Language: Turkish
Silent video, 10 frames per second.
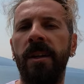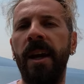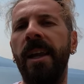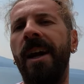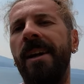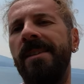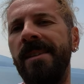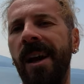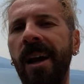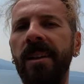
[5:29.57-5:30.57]
Yani
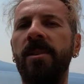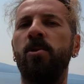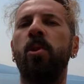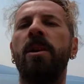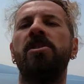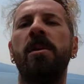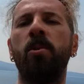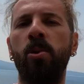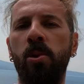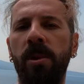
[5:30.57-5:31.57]
aslında halkın zor yaşam
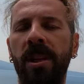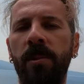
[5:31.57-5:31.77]
koşulları